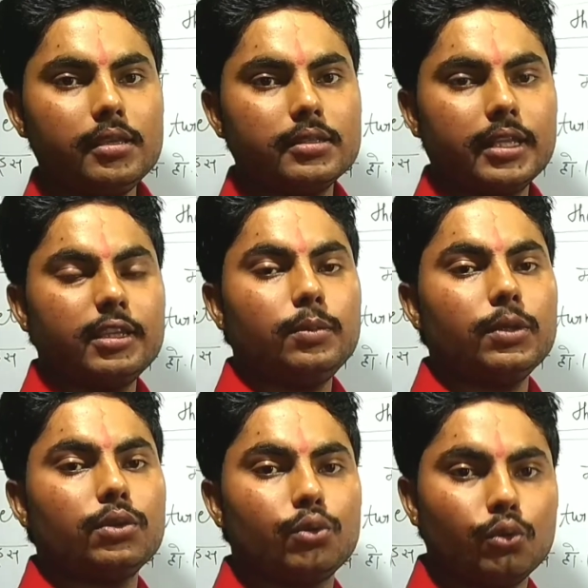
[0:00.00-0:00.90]
इस नदी
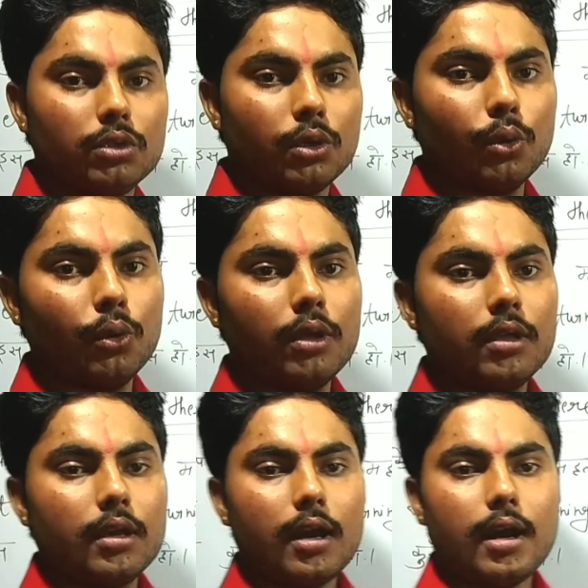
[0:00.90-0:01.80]
में दूध हो
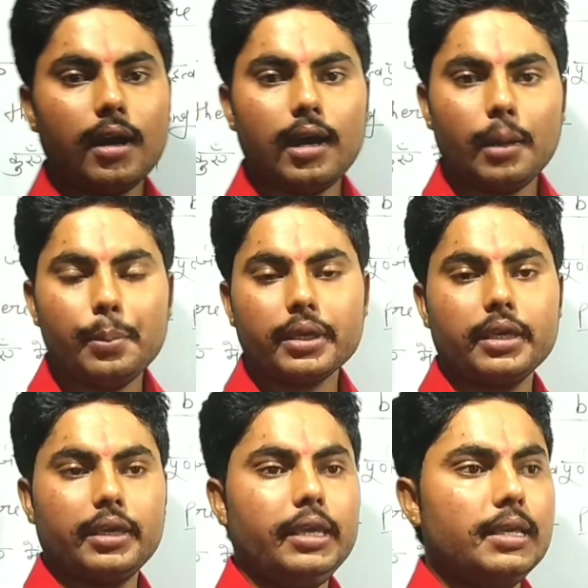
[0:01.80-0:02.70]

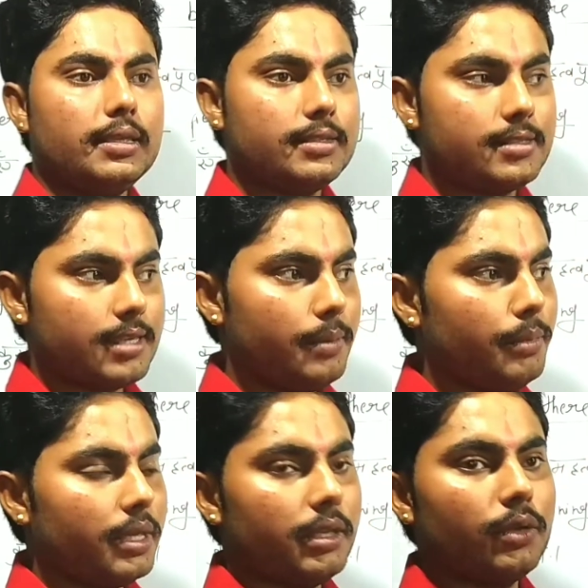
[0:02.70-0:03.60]
आपके जेब
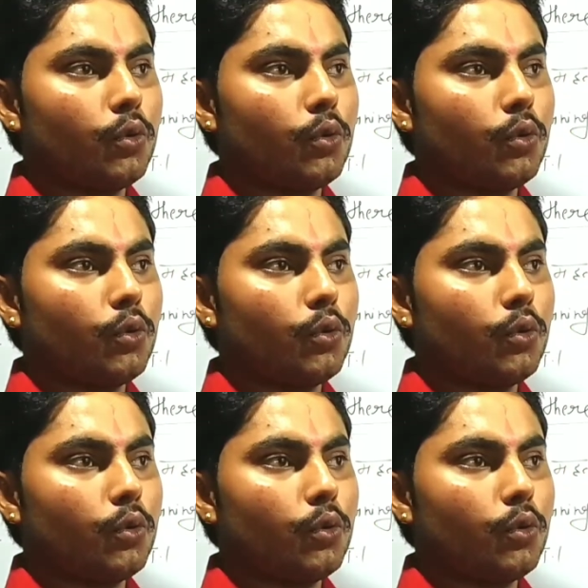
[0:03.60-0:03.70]
में